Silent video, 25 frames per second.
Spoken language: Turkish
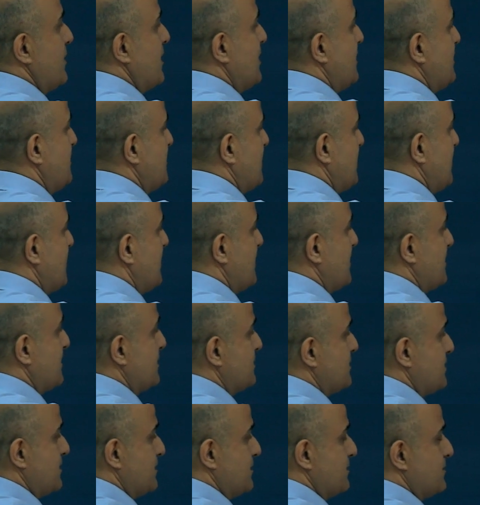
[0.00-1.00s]
Ben
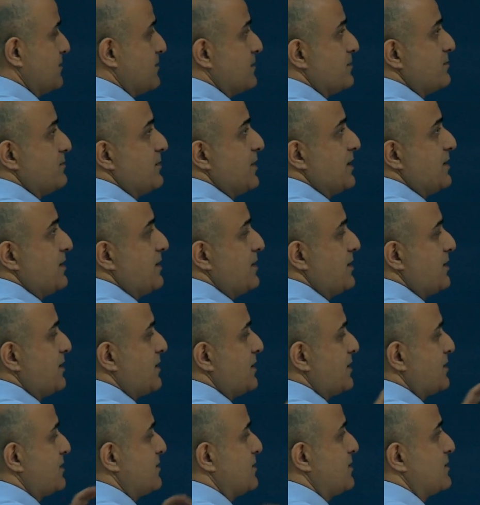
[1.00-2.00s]
eğer ben
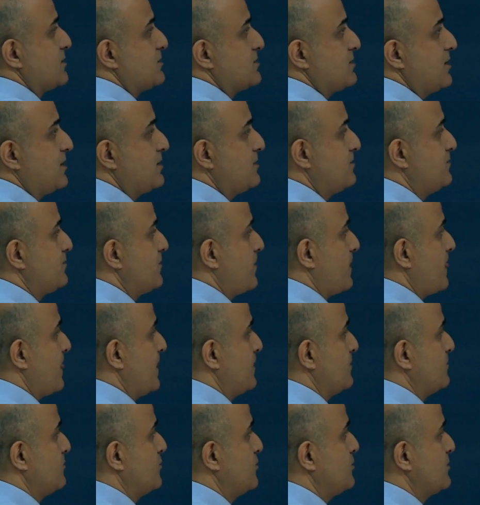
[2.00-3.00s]
eğer arkadaşlar
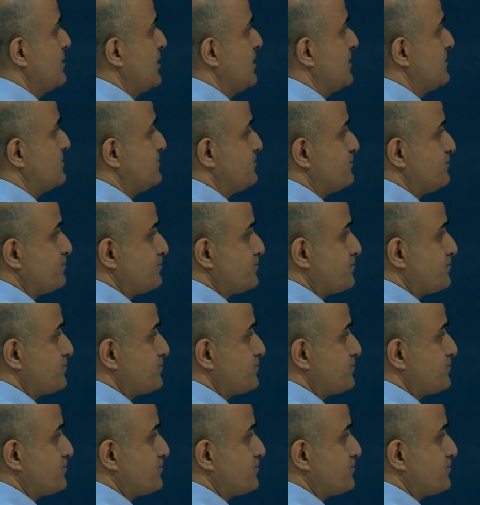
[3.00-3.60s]
burada